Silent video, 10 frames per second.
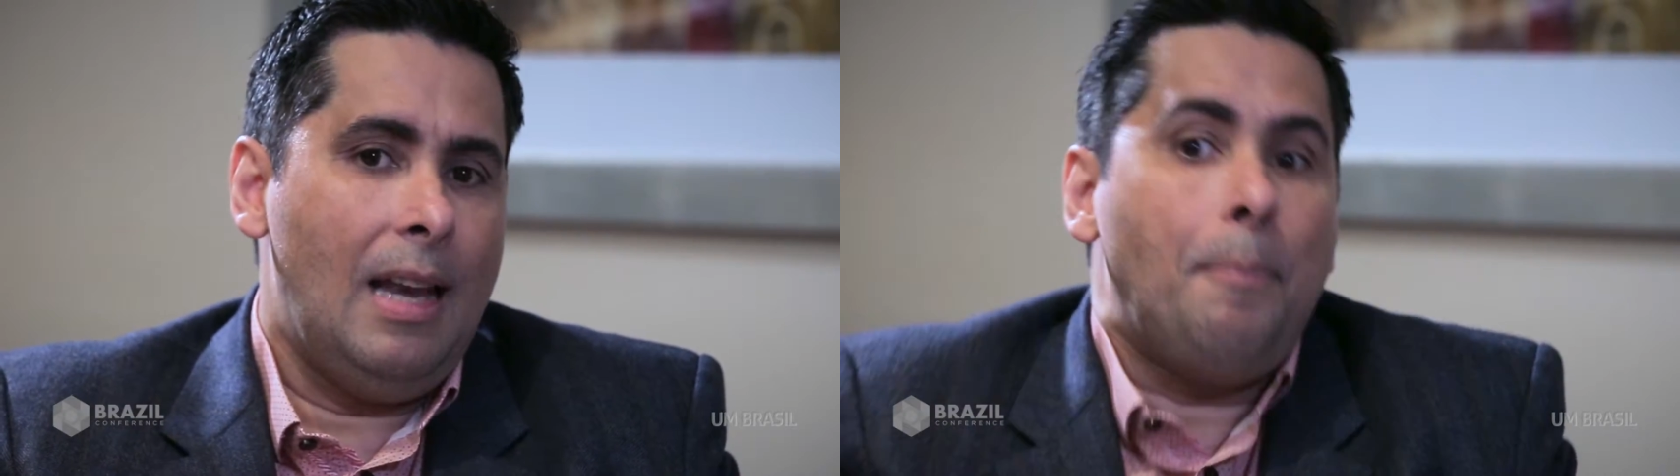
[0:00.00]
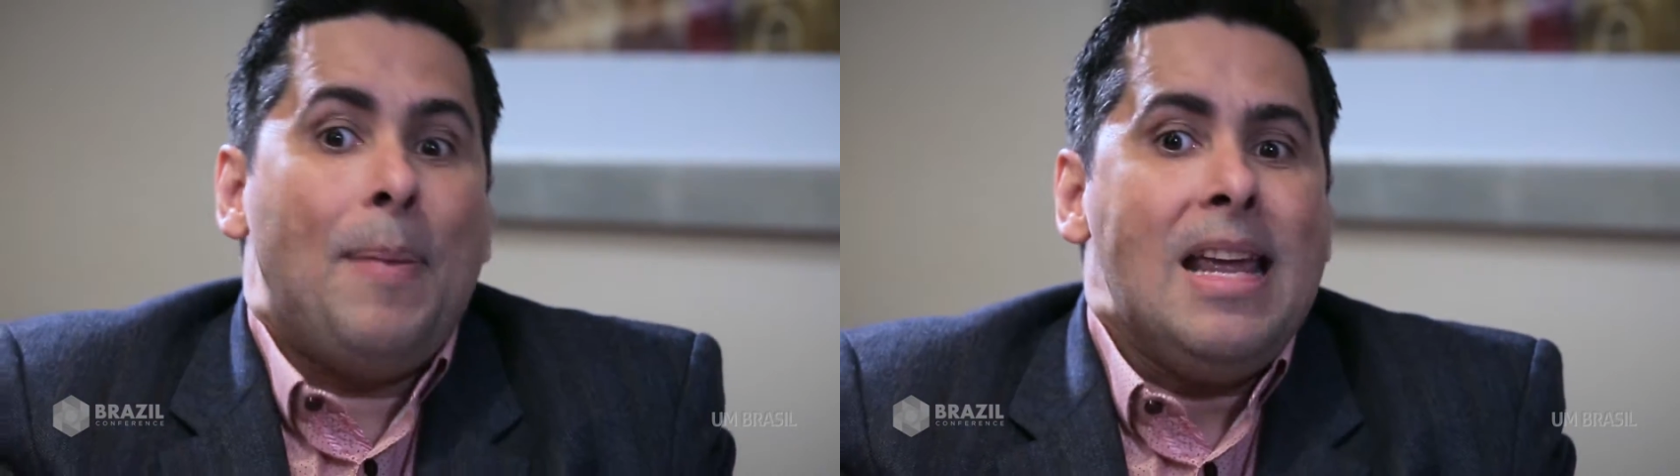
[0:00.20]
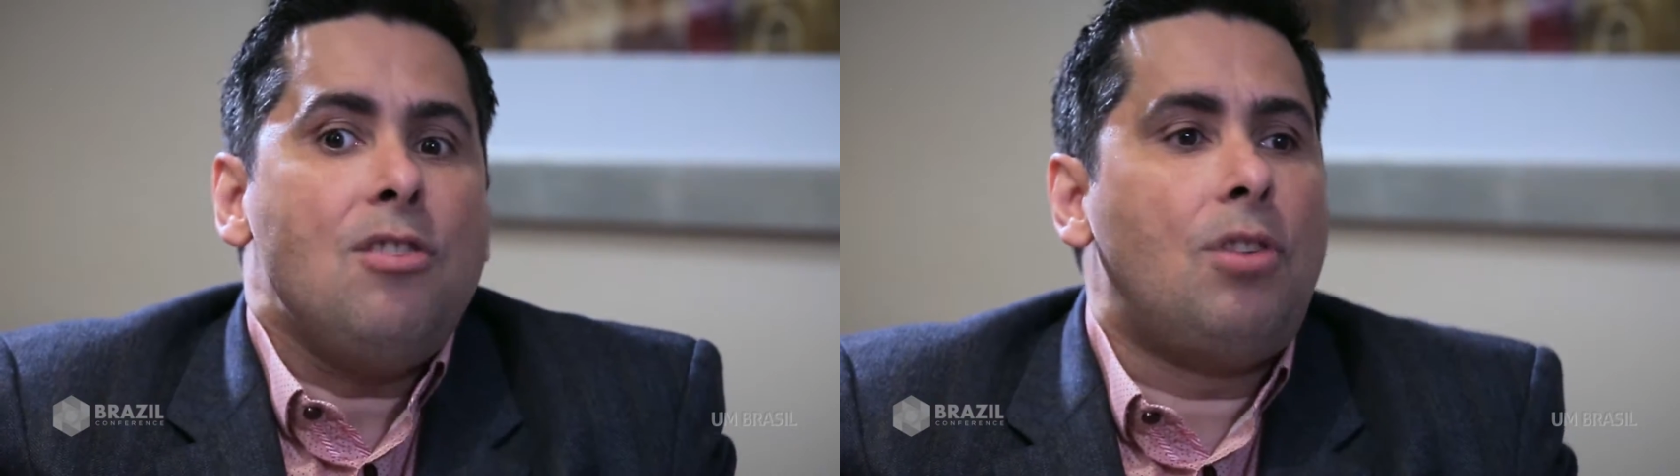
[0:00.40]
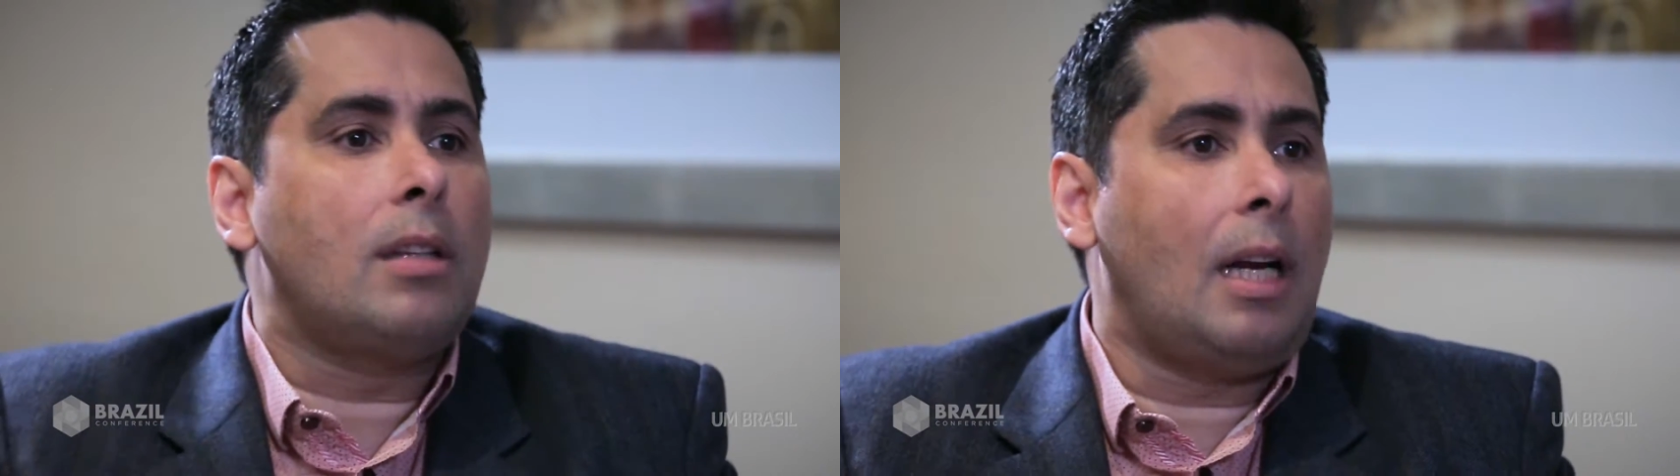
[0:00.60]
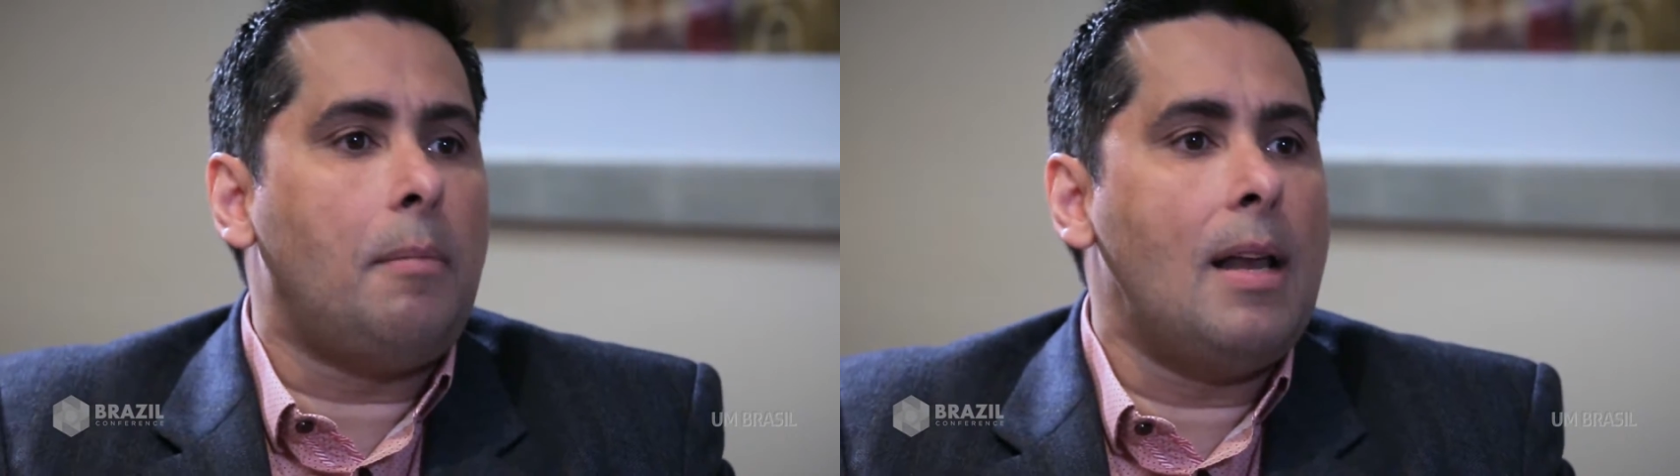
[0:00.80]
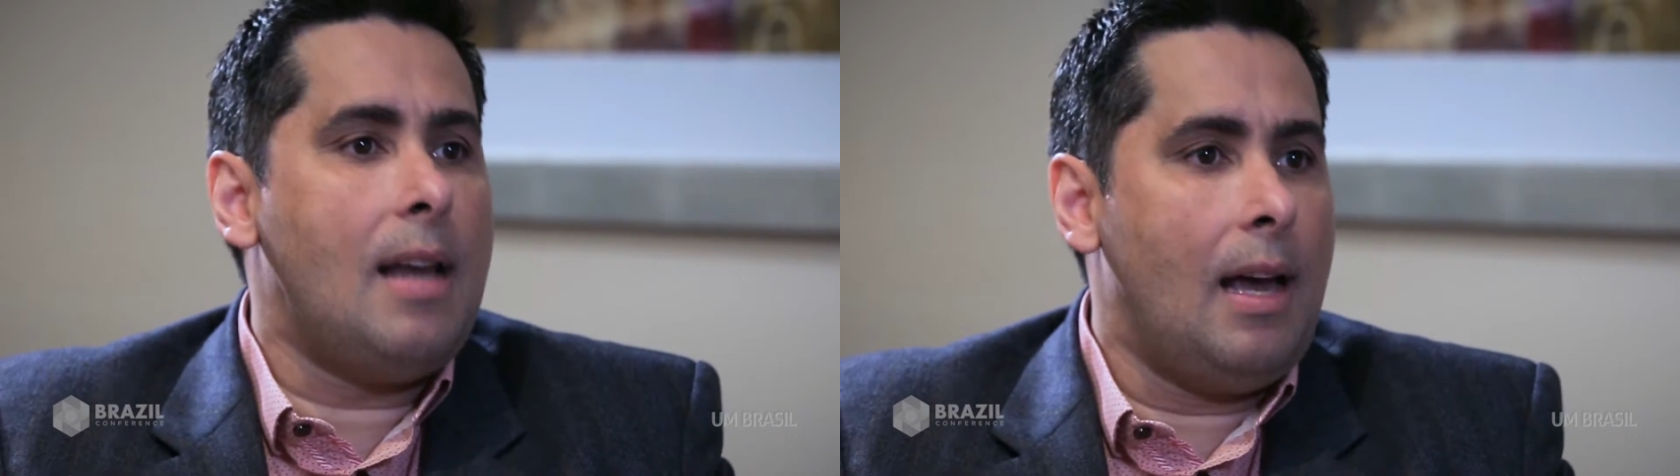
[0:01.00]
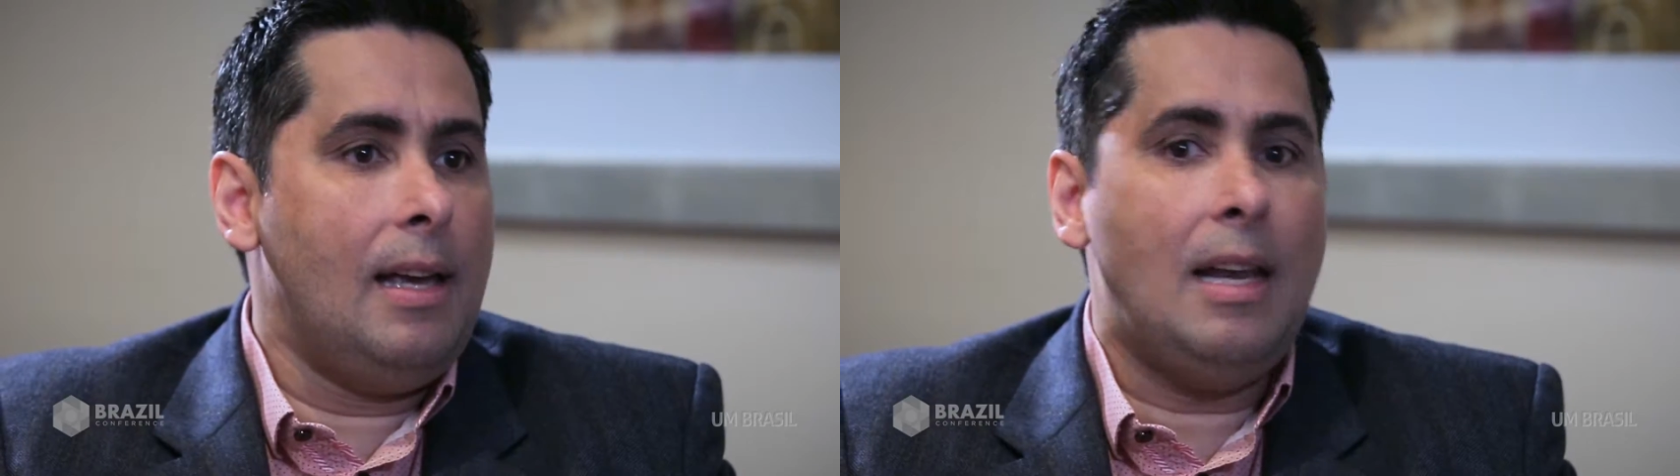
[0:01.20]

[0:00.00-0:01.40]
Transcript: ele aprende a trabalhar,